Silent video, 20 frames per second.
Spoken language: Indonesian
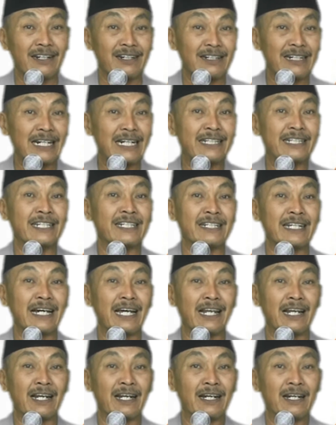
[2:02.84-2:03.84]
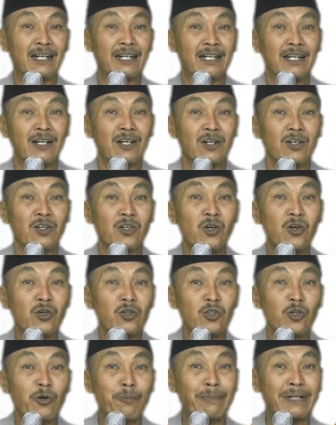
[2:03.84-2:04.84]
radikal,
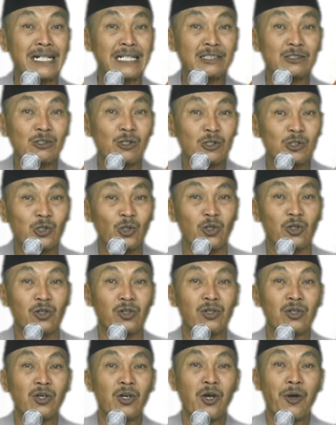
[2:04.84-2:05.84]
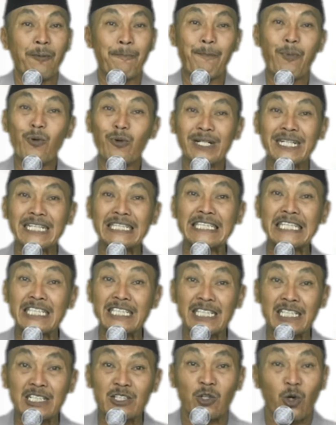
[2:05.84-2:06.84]
konglomerat kotor,
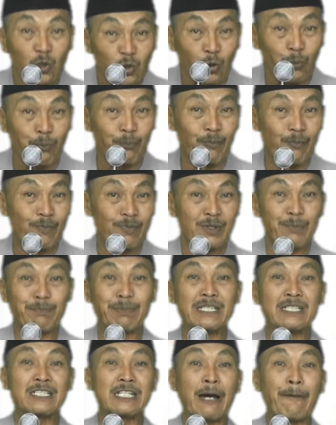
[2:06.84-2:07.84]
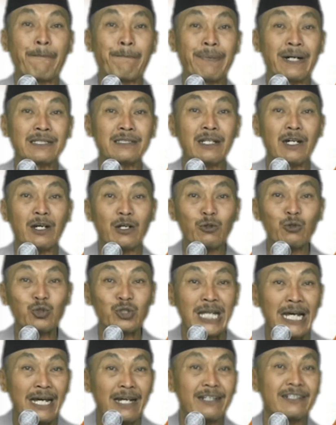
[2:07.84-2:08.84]
politisi korup, pejabat
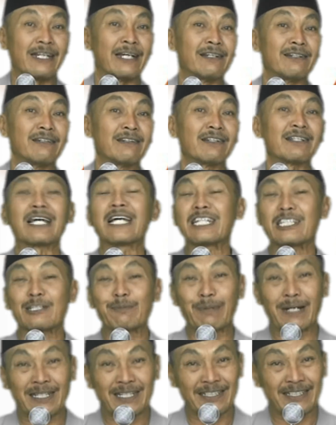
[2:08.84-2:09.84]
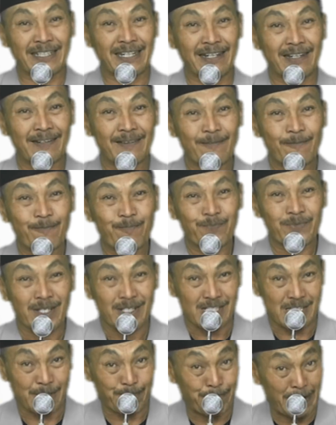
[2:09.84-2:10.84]
rusak dan lain sebagainya.
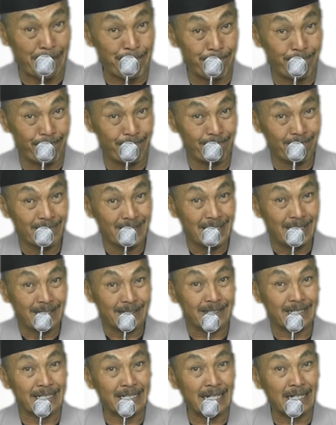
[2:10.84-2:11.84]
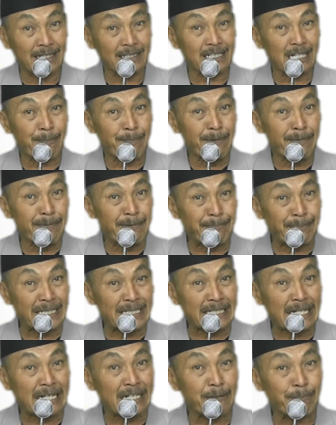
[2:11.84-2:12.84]
Sebab dengan
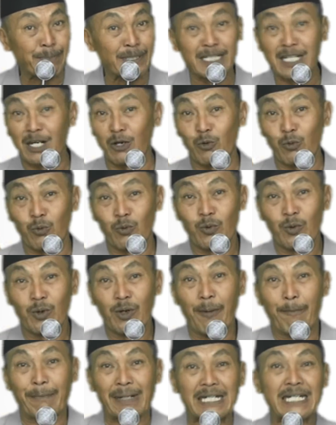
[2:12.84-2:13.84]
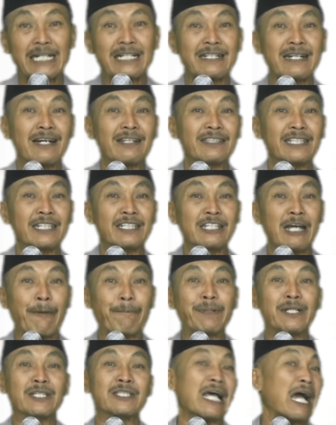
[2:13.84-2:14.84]
kepemimpinan beliau mereka
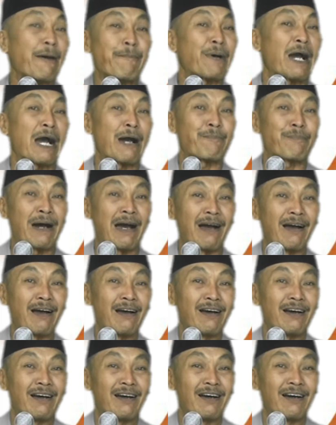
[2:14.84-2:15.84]
tidak bisa apa-apa.